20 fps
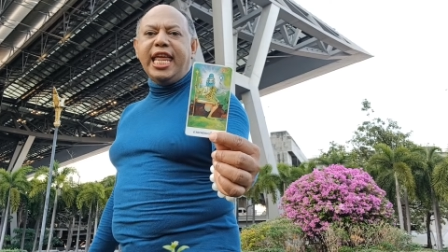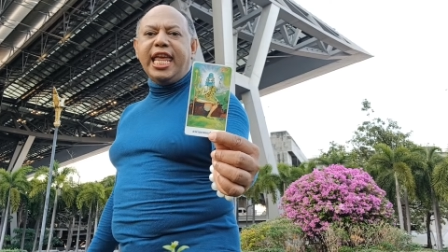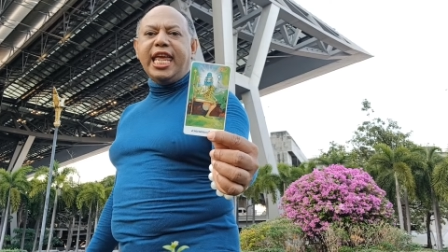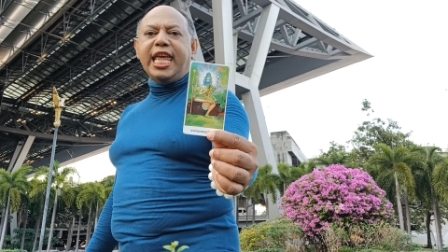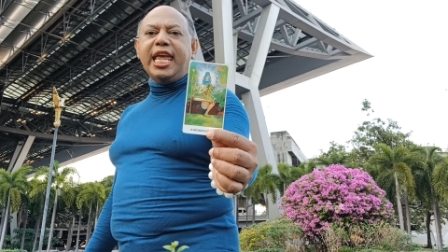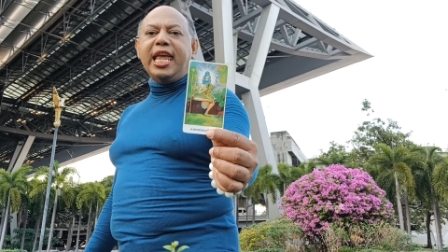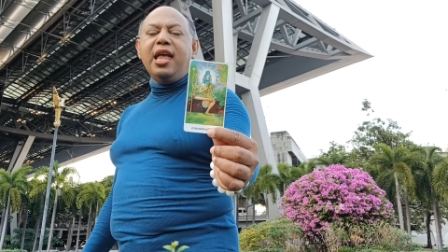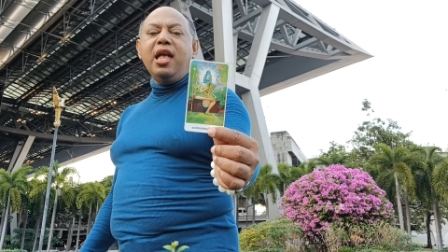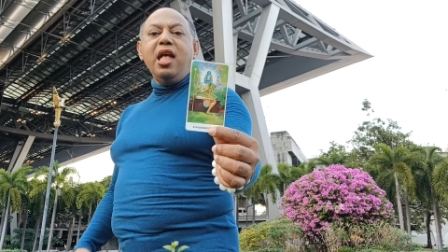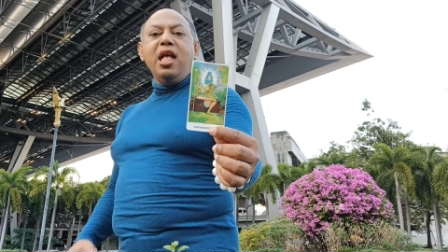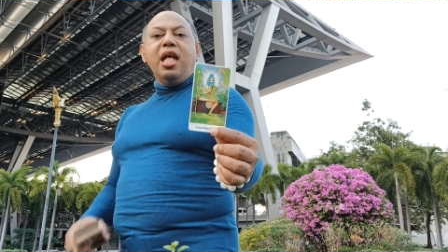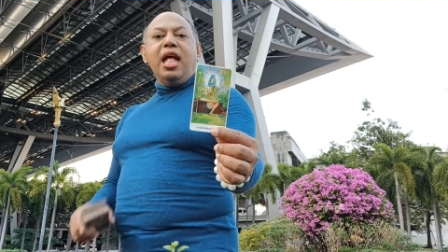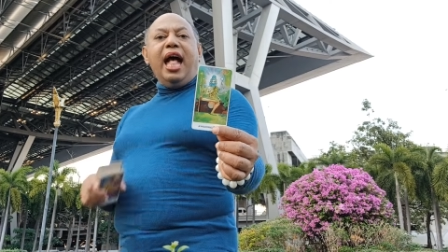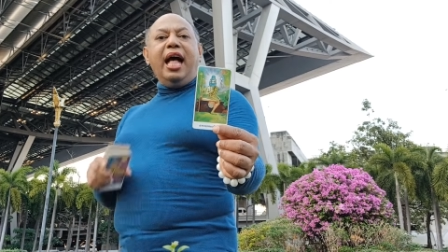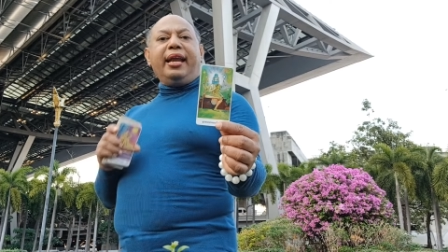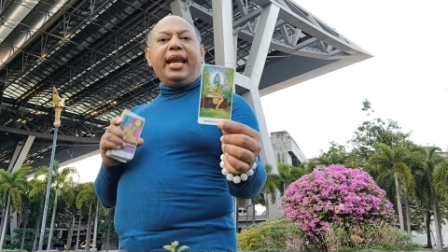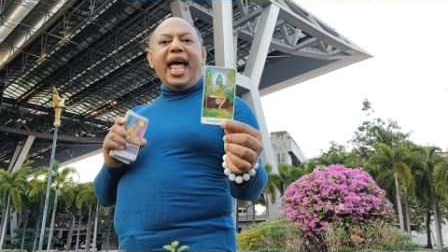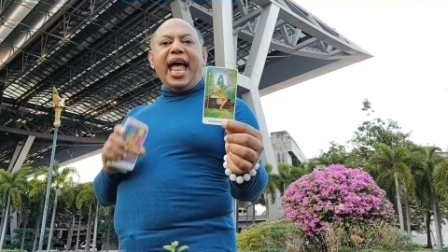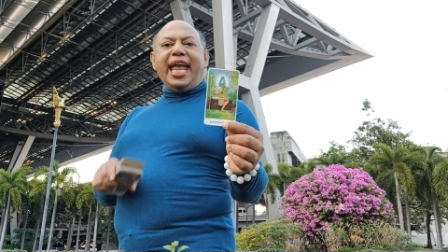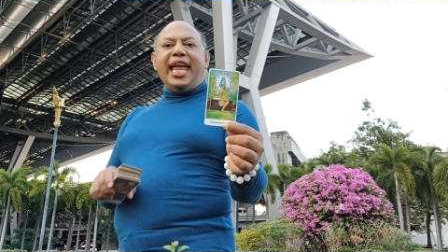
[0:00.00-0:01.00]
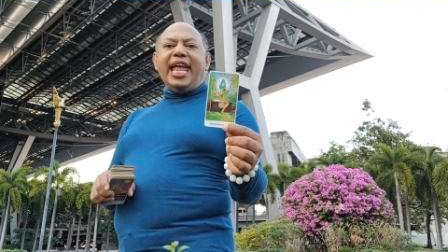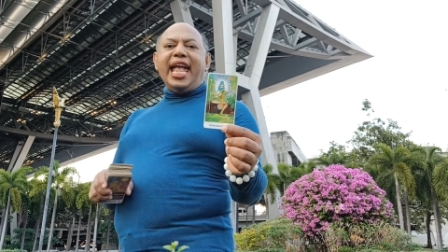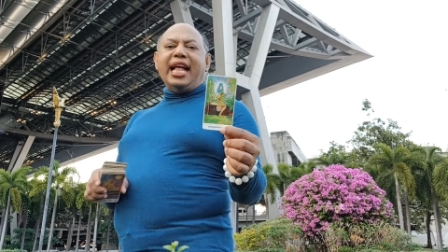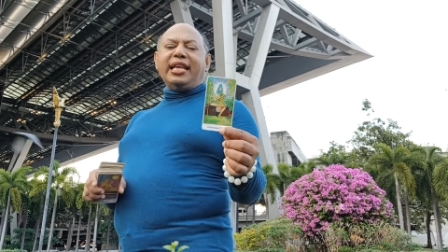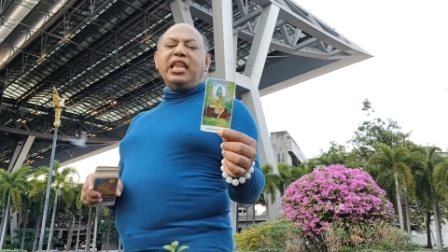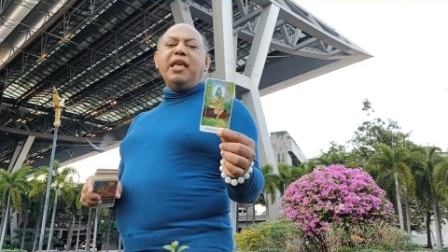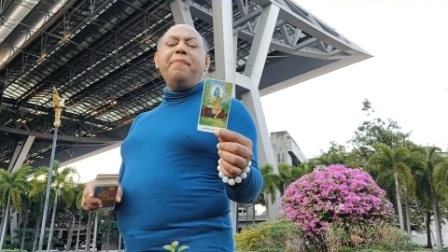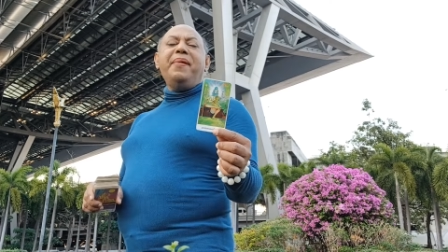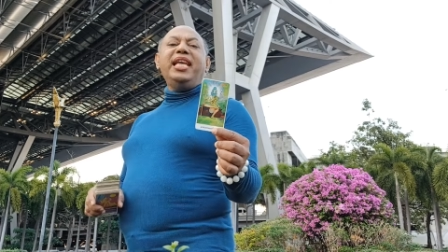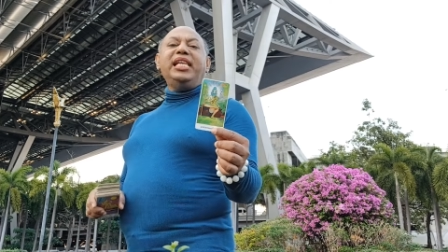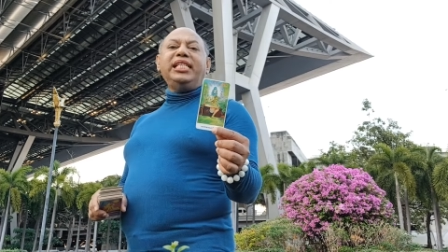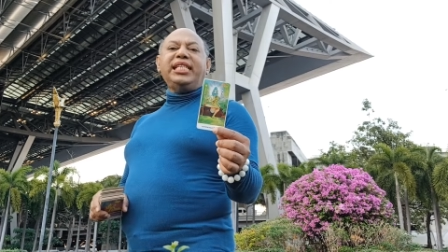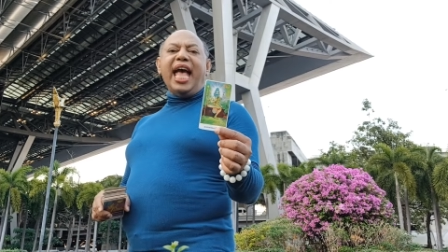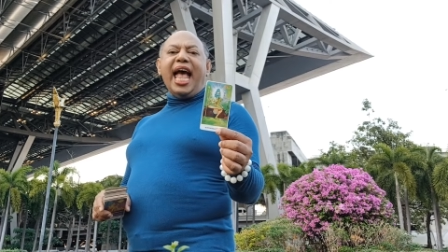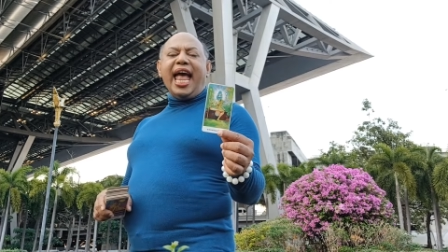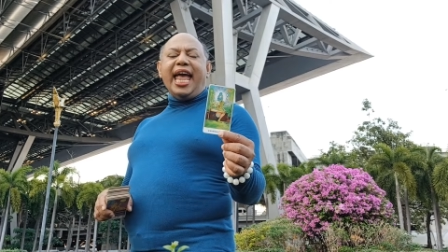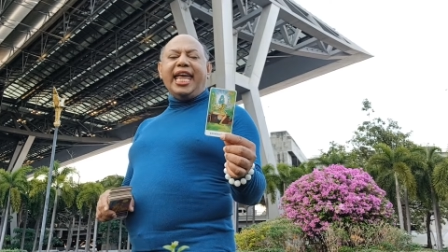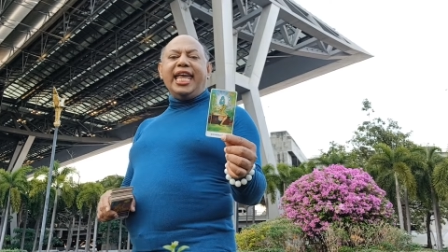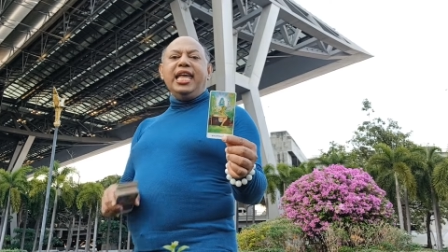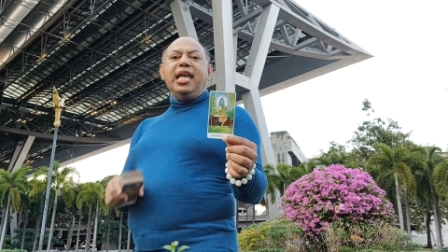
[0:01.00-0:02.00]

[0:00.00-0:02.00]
ดี อะไรอะที่ไม่ใช้